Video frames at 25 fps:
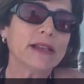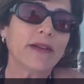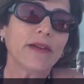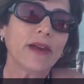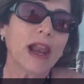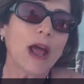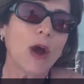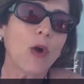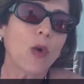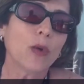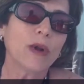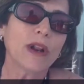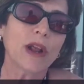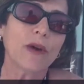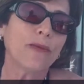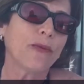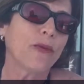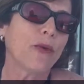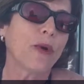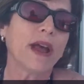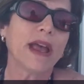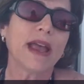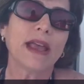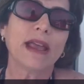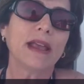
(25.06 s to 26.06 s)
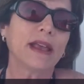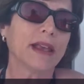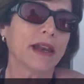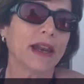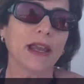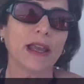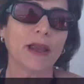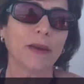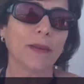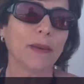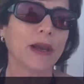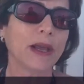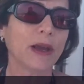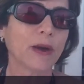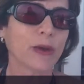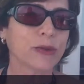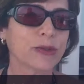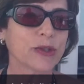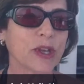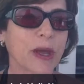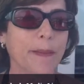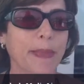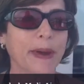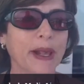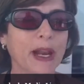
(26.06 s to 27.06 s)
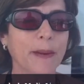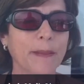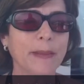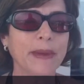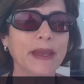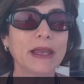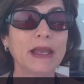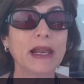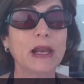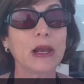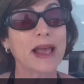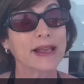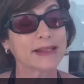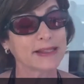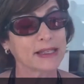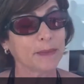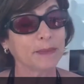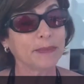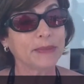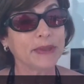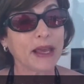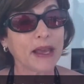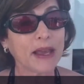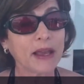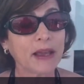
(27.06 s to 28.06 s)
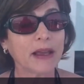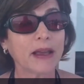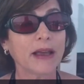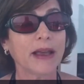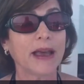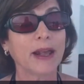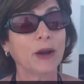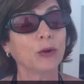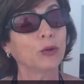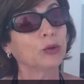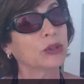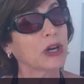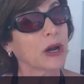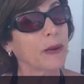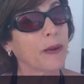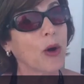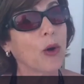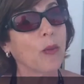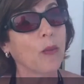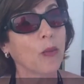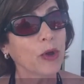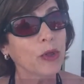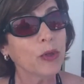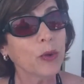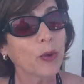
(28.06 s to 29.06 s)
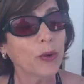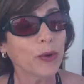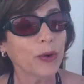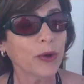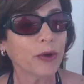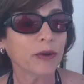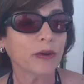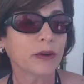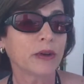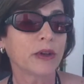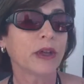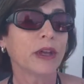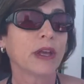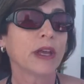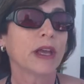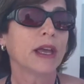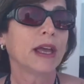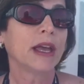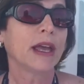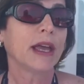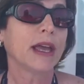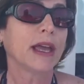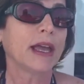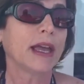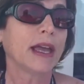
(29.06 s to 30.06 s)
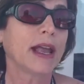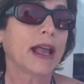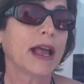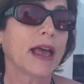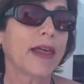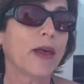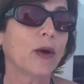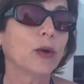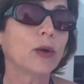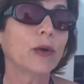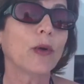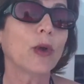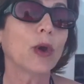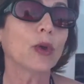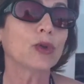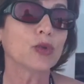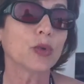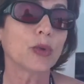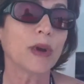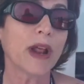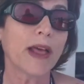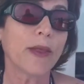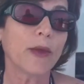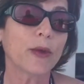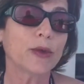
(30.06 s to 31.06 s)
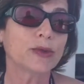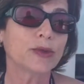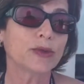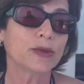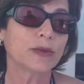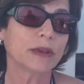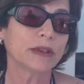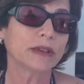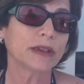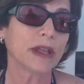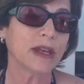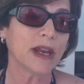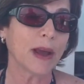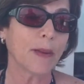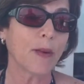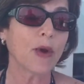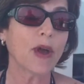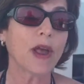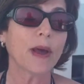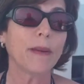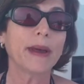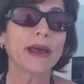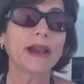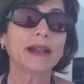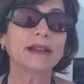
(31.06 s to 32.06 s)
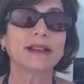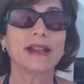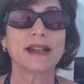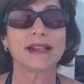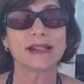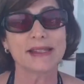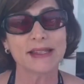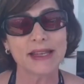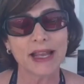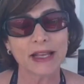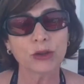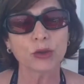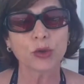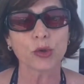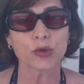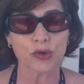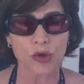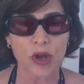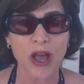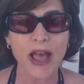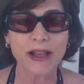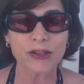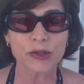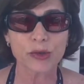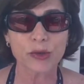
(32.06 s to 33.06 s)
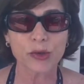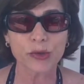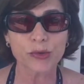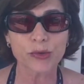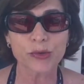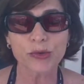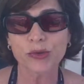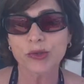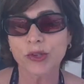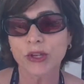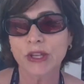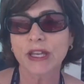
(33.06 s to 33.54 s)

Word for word: de la jura fue increíble, o sea, para mí la acepté, era un trabajo muy duro, eh, cada uno de los jurados teníamos que ver 300 casos,